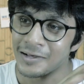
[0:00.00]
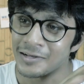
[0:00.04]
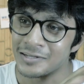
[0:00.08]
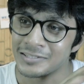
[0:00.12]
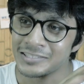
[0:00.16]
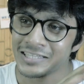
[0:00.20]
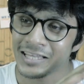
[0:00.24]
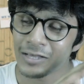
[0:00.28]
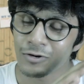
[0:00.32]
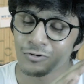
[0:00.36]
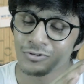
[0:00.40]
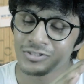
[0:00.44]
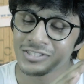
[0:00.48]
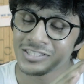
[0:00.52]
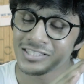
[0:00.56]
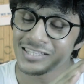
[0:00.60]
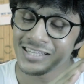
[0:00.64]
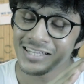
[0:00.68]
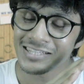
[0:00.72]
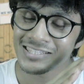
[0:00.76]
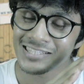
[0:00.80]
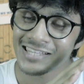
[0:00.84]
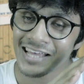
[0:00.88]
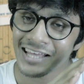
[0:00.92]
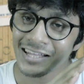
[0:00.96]
ये
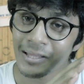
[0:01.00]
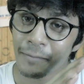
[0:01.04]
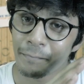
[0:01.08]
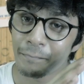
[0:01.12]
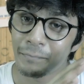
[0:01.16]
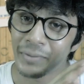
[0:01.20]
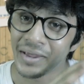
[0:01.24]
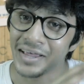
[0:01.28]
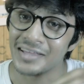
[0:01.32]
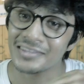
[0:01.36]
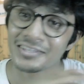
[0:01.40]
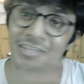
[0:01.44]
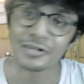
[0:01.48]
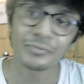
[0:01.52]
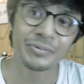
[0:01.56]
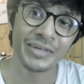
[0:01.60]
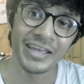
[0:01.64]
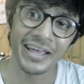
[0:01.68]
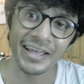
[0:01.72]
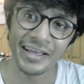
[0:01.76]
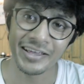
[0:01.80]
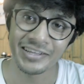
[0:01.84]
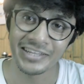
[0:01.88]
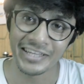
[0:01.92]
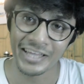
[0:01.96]
उससे ज़्यादा बेहतर भी
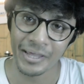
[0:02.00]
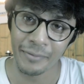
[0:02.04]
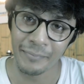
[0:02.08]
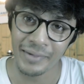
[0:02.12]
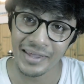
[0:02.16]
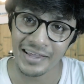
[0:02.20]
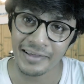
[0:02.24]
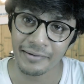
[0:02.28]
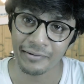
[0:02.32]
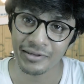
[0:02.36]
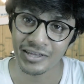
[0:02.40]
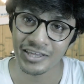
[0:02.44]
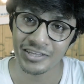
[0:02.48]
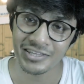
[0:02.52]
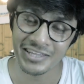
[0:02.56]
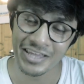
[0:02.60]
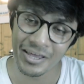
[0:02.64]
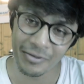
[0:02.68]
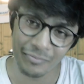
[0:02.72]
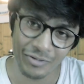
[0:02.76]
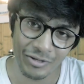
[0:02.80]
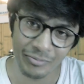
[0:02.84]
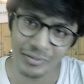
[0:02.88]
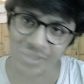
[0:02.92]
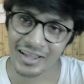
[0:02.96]
है ये मैं ये
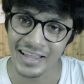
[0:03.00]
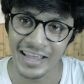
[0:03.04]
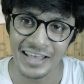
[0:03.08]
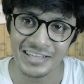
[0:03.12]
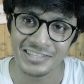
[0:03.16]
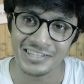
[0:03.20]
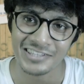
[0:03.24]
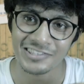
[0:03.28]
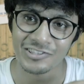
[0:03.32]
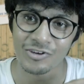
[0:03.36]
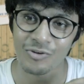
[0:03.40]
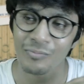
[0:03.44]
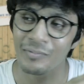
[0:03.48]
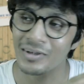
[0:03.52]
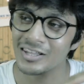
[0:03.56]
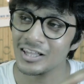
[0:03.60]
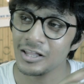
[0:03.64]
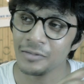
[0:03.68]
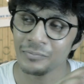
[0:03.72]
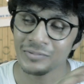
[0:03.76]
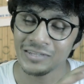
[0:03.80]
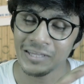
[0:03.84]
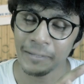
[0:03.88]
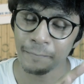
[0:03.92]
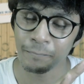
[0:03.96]
भी मैं कह सकता हूँ
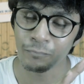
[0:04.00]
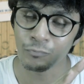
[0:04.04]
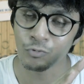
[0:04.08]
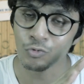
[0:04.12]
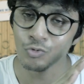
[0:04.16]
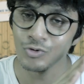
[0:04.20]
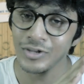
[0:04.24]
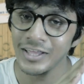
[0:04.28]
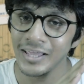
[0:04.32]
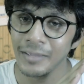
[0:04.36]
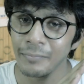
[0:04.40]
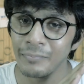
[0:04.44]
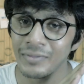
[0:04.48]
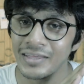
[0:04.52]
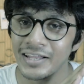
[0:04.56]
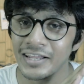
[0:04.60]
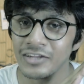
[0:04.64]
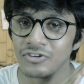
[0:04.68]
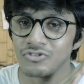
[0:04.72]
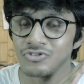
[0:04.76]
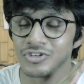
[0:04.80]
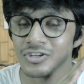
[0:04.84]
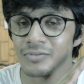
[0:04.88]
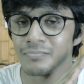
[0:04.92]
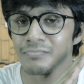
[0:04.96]
मतलब ये पूरे मेरे
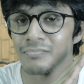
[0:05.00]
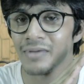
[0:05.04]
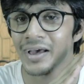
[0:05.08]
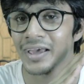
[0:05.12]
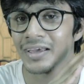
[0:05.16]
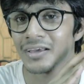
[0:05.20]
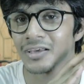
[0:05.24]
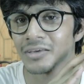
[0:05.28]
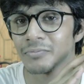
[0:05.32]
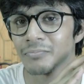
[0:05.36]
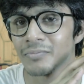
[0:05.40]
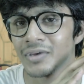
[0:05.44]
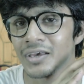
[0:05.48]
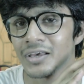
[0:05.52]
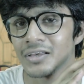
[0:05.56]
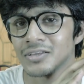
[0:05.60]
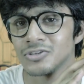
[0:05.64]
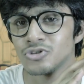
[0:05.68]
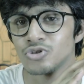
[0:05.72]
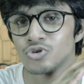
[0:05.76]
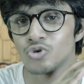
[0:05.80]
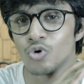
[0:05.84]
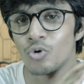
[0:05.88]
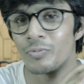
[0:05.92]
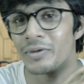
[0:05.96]
ड्रीम बाइक में
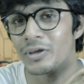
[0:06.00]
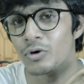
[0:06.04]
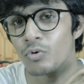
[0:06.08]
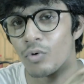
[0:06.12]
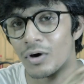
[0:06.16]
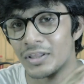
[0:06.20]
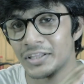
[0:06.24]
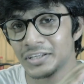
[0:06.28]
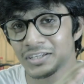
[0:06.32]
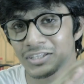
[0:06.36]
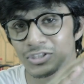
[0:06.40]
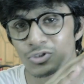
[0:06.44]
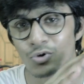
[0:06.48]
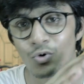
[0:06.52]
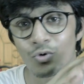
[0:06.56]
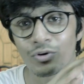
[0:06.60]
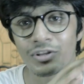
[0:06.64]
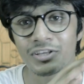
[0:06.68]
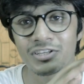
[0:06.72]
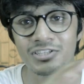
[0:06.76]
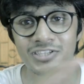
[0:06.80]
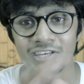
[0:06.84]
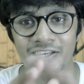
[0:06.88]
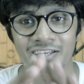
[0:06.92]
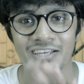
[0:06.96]
जो भी क्वालिटीज़
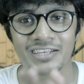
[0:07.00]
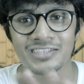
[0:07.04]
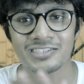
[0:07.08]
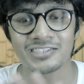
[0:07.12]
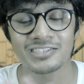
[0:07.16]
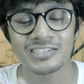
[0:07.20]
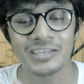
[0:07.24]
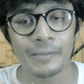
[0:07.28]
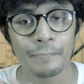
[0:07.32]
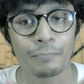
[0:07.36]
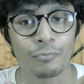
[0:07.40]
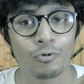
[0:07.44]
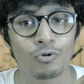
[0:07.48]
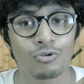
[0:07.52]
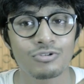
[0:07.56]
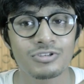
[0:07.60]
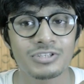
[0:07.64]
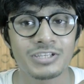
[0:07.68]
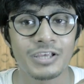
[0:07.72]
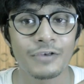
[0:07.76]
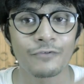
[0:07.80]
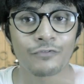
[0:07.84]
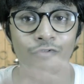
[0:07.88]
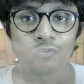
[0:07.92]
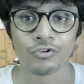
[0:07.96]
होनी चाहिए सब
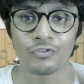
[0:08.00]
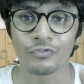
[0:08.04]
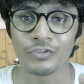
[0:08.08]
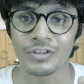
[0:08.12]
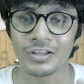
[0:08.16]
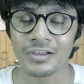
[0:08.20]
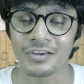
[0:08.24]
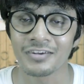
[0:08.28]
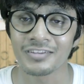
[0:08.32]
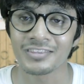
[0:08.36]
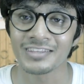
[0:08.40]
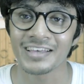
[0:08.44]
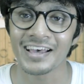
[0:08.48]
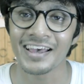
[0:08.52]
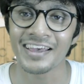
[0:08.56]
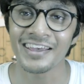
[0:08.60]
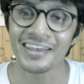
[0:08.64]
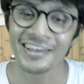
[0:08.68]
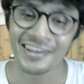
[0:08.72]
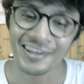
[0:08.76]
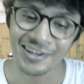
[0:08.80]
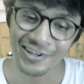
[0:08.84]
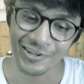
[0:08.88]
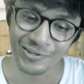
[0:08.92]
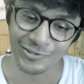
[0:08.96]
कुछ ये फुलफ़िल करता है
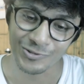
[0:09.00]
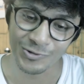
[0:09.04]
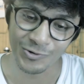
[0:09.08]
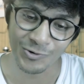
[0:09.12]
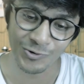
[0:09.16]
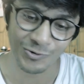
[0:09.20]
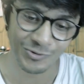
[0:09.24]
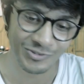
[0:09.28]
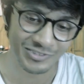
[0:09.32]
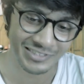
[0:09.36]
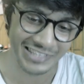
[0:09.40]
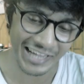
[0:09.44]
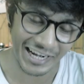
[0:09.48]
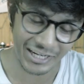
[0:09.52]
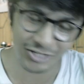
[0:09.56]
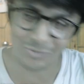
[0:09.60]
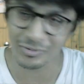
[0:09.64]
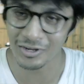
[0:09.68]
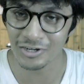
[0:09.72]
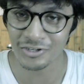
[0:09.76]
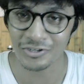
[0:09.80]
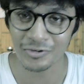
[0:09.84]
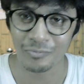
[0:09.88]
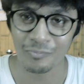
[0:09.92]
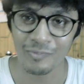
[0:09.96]
सो दैट्स
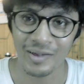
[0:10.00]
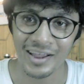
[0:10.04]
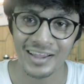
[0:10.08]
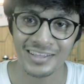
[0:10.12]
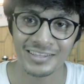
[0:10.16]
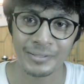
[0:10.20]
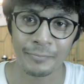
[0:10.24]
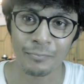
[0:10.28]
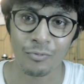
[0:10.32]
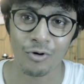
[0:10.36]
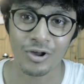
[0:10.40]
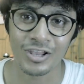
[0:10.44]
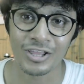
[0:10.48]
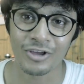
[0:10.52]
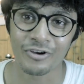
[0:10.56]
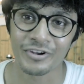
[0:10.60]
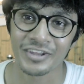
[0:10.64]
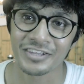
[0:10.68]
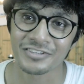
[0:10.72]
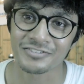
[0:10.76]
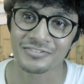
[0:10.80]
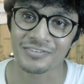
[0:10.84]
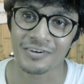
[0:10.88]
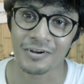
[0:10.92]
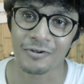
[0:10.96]
माई ड्रीम बाइक द पॉलीगॉन
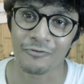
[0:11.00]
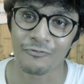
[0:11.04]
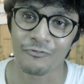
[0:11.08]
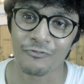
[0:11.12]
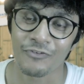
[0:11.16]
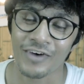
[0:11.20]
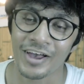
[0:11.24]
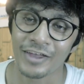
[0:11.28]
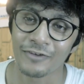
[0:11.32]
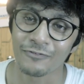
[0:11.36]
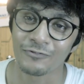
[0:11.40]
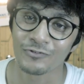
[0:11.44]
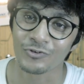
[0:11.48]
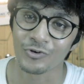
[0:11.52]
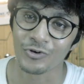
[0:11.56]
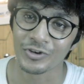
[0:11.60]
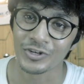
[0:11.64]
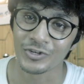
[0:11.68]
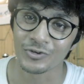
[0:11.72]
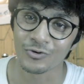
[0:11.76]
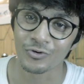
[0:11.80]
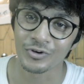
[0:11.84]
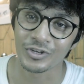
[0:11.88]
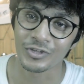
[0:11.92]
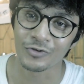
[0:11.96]
एक्सट्रा फाइव
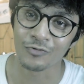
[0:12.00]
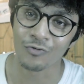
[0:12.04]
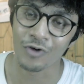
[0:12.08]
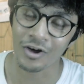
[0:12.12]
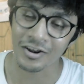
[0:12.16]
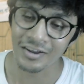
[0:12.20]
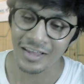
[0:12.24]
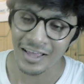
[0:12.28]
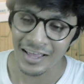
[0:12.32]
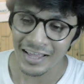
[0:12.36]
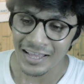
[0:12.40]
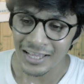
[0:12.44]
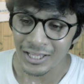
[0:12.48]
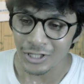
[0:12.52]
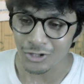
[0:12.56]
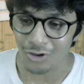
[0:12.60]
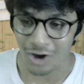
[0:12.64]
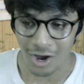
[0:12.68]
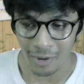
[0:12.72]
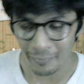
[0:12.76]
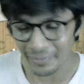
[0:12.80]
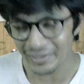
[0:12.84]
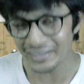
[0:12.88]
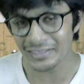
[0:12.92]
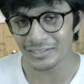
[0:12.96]
ट्वेंटी ट्वेंटी वन तो
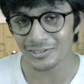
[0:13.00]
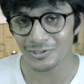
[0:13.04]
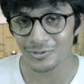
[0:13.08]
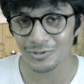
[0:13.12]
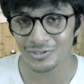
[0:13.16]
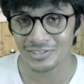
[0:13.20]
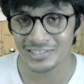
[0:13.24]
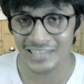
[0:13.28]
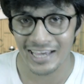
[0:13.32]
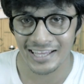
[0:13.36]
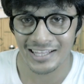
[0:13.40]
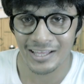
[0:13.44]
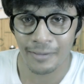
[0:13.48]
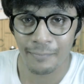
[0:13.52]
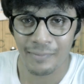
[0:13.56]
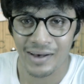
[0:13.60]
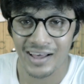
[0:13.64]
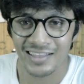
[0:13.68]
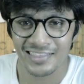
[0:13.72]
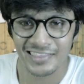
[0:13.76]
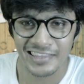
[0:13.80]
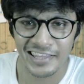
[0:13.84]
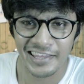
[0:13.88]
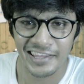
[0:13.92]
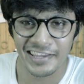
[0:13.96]
अभी ज़्यादा
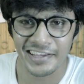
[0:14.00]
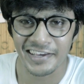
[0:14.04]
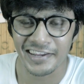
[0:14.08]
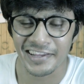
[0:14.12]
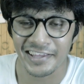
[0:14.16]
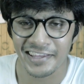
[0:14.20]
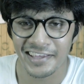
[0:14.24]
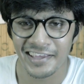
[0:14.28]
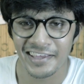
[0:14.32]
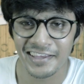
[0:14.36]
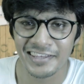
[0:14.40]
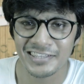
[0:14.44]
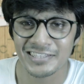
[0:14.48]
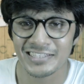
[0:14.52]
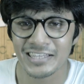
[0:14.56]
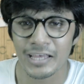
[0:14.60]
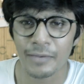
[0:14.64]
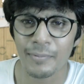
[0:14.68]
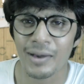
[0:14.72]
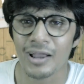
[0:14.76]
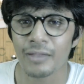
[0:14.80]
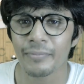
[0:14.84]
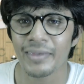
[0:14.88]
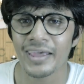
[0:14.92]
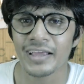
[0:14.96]
बात नहीं करेंगे इसके
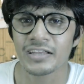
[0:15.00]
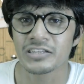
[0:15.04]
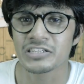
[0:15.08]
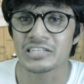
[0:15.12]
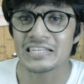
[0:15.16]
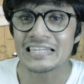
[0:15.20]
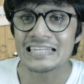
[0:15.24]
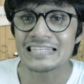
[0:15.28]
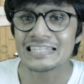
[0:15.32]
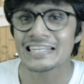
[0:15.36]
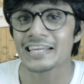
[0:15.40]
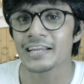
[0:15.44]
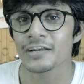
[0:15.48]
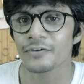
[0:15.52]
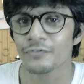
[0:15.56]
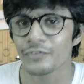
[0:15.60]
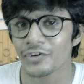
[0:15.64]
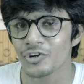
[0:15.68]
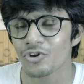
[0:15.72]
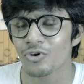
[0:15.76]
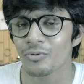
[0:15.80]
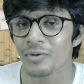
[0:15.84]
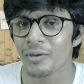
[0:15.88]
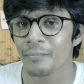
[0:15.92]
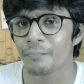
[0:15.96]
बारे में एक डिटेल्ड
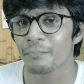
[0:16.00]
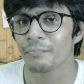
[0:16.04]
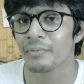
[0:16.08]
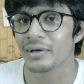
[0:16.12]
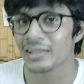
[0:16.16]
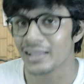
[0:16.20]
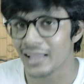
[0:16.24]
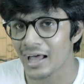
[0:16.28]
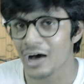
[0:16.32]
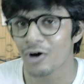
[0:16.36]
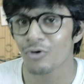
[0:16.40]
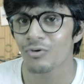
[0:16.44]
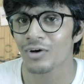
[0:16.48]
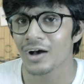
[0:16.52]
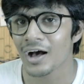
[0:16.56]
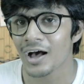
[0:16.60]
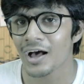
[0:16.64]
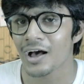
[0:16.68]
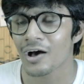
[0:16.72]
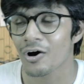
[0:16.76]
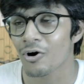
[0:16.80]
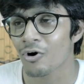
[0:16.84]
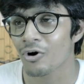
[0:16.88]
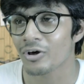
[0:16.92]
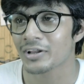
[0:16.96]
वीडियो में बनाऊंगा
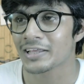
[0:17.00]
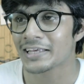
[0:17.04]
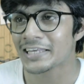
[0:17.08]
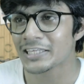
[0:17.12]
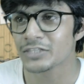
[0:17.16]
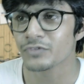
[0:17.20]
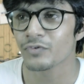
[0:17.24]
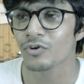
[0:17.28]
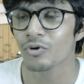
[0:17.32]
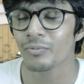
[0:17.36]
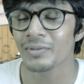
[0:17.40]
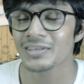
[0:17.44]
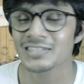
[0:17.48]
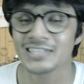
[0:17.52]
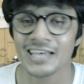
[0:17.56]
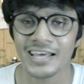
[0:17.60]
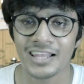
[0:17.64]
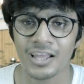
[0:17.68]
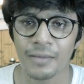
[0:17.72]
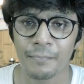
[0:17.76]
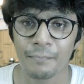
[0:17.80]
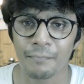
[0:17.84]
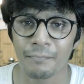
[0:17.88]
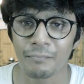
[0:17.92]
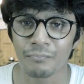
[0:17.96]
और इस वीडियो में
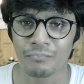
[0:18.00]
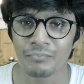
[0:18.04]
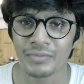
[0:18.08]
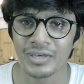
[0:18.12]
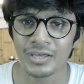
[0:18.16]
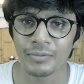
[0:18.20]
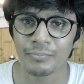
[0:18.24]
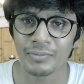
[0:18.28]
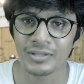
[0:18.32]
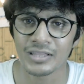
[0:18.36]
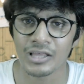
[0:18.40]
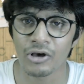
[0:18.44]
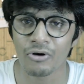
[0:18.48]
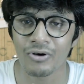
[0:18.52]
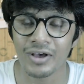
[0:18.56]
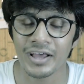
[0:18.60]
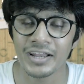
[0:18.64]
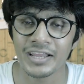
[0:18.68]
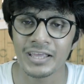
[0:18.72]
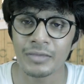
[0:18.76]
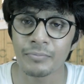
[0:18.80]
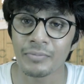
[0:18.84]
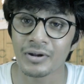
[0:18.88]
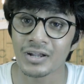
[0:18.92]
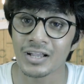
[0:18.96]
ज़्यादा मैं बताऊंगा
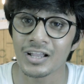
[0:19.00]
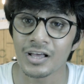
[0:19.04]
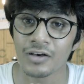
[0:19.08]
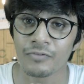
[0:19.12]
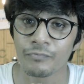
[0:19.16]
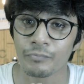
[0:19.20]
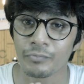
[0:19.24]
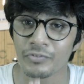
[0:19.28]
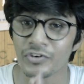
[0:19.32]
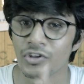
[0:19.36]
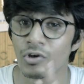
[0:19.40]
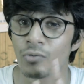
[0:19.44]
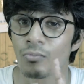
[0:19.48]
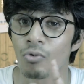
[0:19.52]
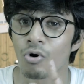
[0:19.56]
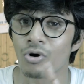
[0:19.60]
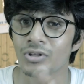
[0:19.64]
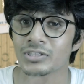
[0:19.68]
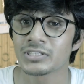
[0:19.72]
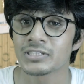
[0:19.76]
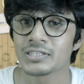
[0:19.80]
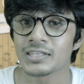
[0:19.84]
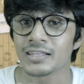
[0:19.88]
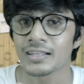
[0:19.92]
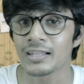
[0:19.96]
नहीं वरना वीडियो
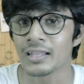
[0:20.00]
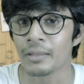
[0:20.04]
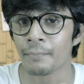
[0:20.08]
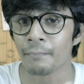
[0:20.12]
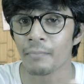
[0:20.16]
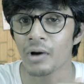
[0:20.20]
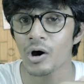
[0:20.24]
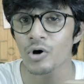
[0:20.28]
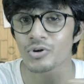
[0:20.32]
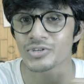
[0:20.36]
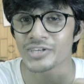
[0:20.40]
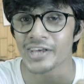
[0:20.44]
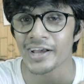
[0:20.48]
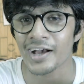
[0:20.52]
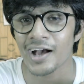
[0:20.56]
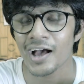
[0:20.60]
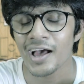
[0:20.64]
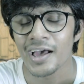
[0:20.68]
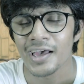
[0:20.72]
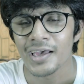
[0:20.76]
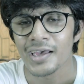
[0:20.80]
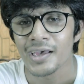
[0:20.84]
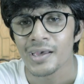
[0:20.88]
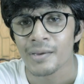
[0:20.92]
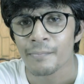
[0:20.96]
बहुत ही ज़्यादा लंबा हो जाएगा
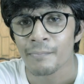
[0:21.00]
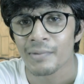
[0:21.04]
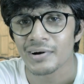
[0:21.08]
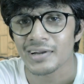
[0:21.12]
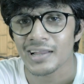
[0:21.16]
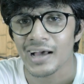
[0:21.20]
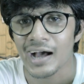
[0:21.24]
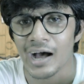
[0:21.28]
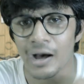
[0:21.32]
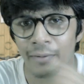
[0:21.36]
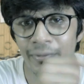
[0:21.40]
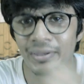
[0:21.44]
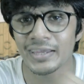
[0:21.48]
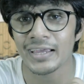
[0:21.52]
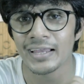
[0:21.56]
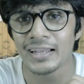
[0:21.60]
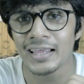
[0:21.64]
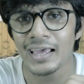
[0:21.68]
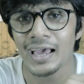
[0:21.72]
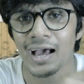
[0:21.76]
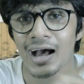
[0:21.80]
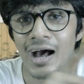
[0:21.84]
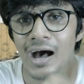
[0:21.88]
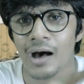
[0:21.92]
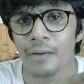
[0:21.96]
बट अभी के
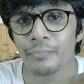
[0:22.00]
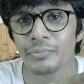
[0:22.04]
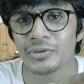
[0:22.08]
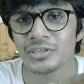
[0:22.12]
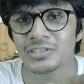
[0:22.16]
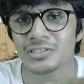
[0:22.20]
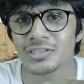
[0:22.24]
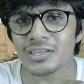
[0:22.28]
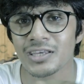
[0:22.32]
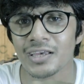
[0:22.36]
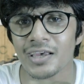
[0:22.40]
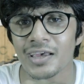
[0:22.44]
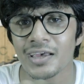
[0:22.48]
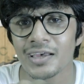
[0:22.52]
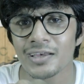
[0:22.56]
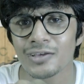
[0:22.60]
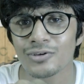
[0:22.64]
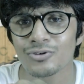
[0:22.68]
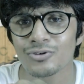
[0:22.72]
लिए आप इसके